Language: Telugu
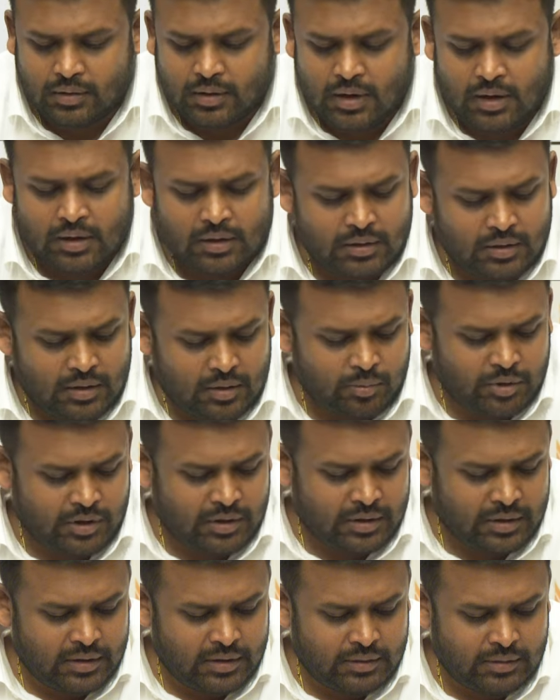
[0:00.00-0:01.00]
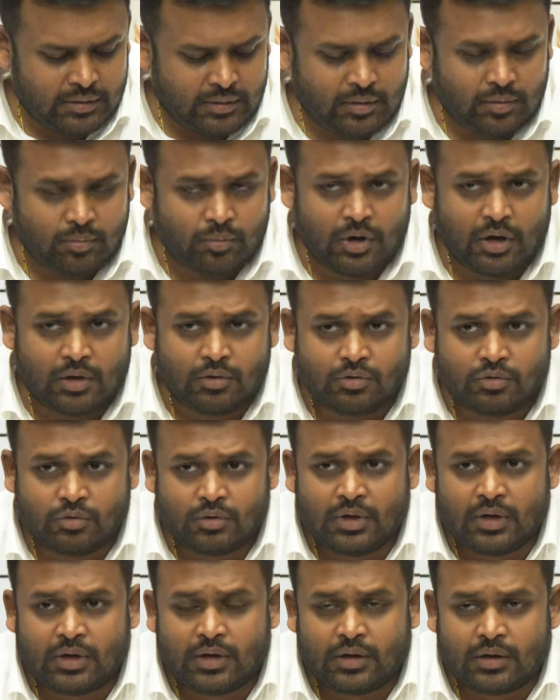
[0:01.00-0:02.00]
కాలక్రమేణా
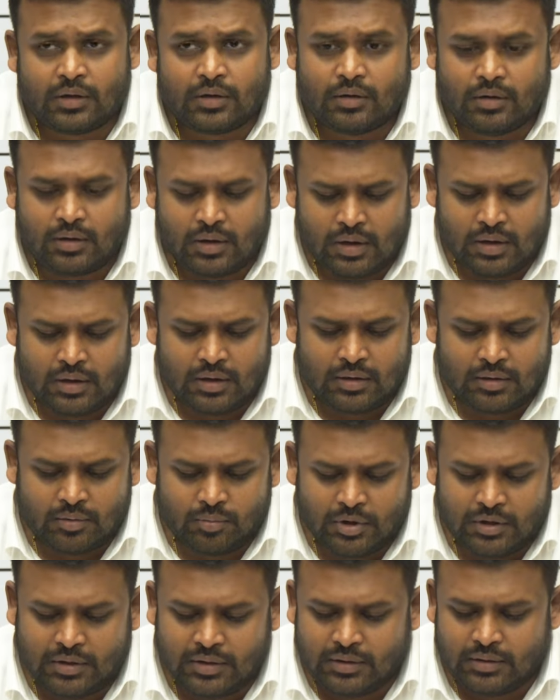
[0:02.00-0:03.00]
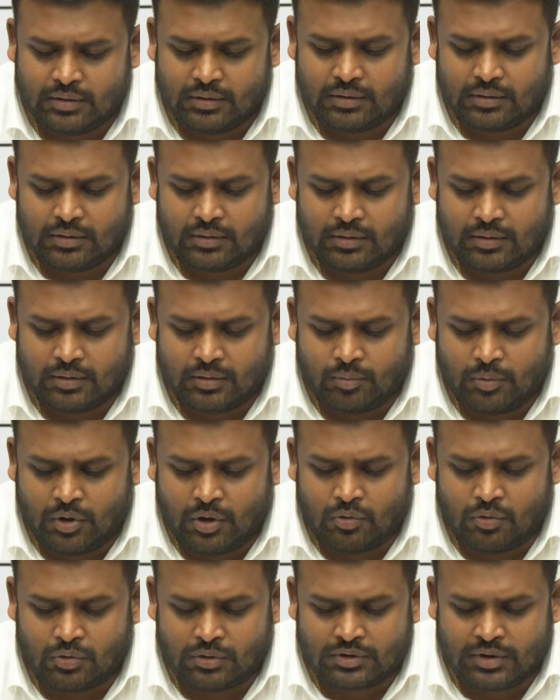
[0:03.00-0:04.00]
మారుతున్న కాలాన్ని బట్టి
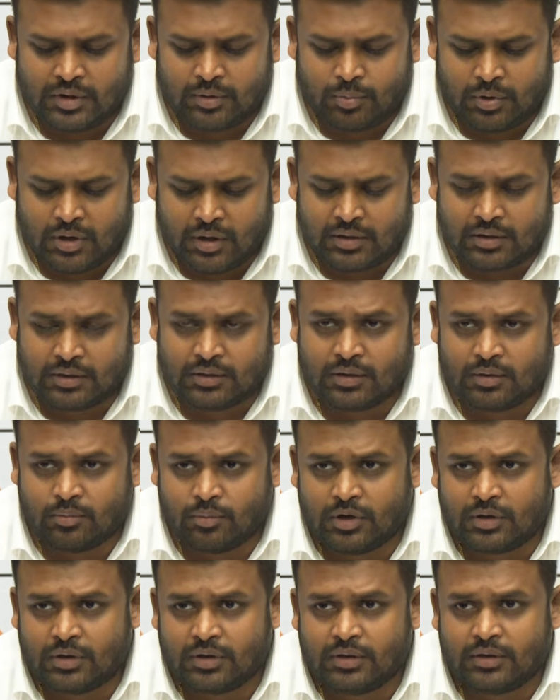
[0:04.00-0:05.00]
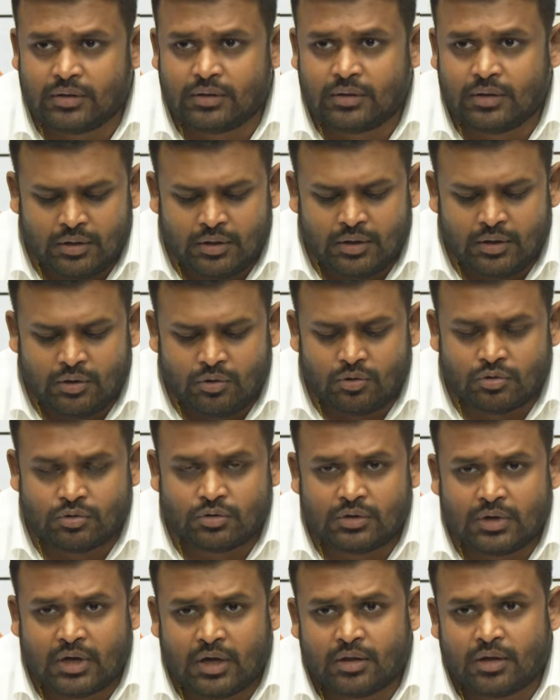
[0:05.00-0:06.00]
మాకు వచ్చే ప్రాజెక్టును బట్టి ఈరోజు
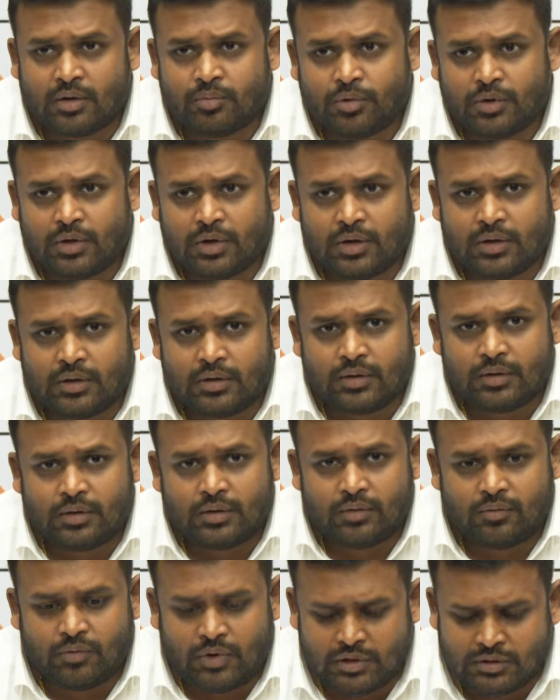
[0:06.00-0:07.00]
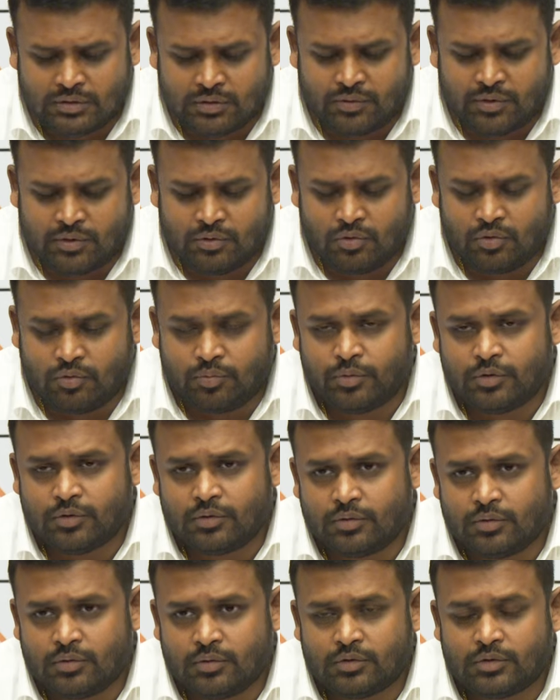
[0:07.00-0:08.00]
దాదాపుగా వాసవి గ్రూపు
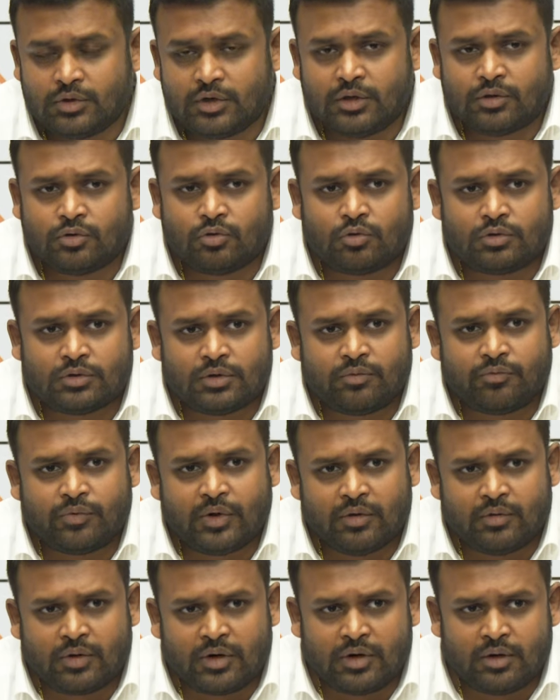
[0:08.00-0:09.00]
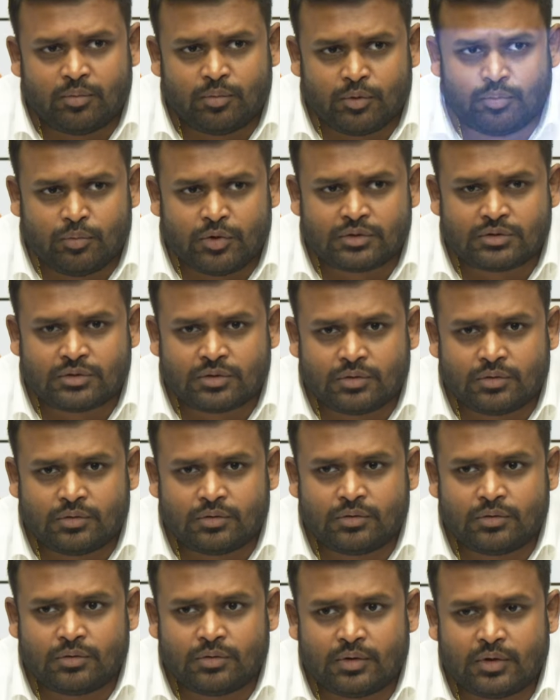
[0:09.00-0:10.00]
త్రీ థౌజండ్ ఫైవ్ హండ్రెడ్ మెంబర్స్కు
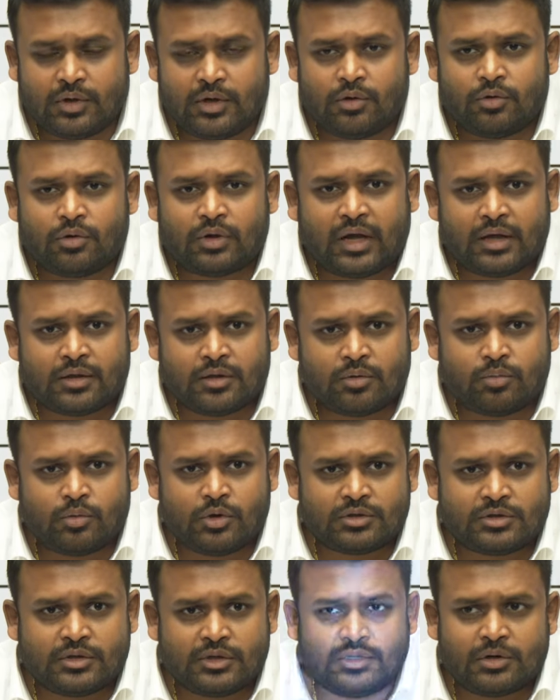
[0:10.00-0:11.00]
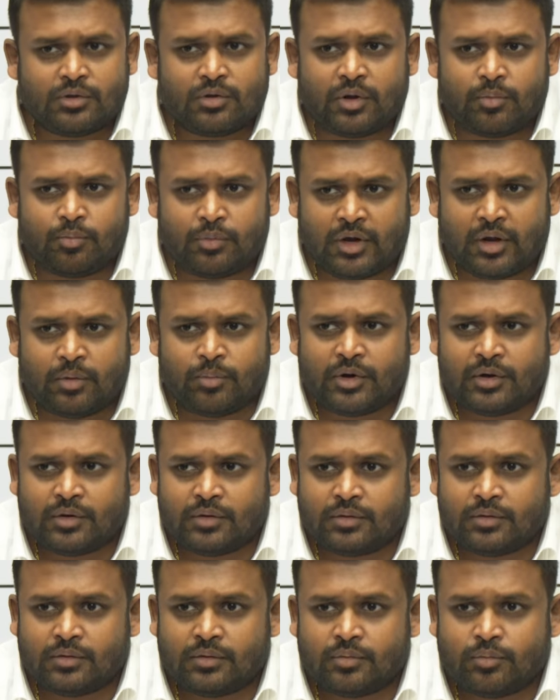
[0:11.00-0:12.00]
ఈరోజు హైదరాబాద్ సిటీలో
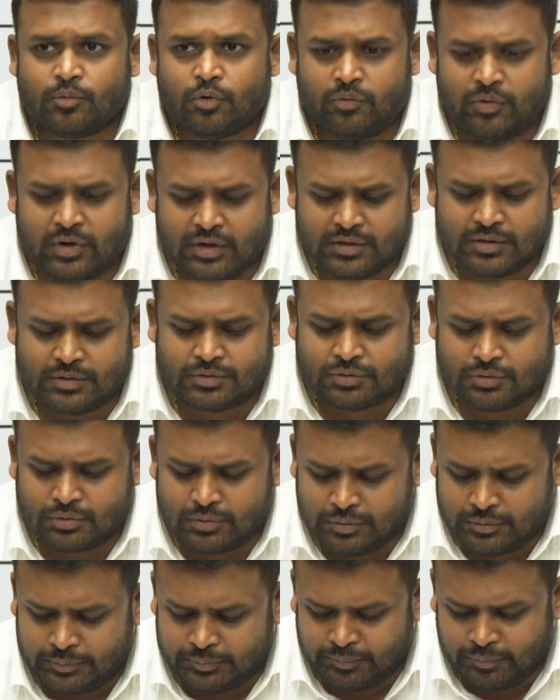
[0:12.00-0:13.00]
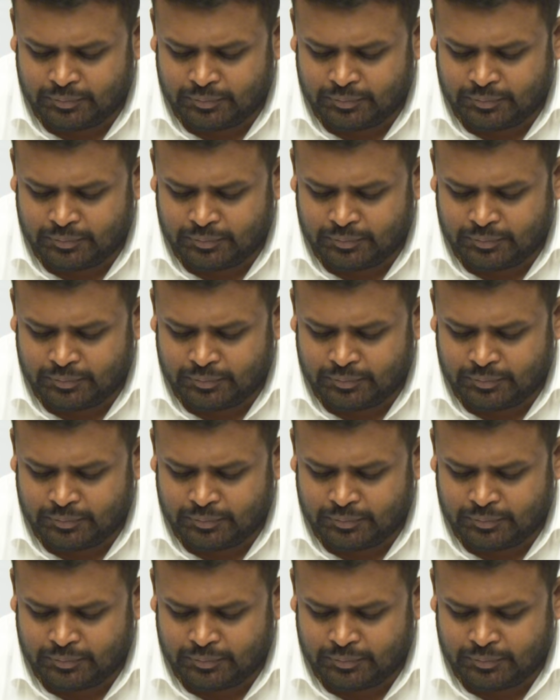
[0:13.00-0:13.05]
ఎంప్లాయ్మెంట్ ప్రొవైడ్ చేస్తుంది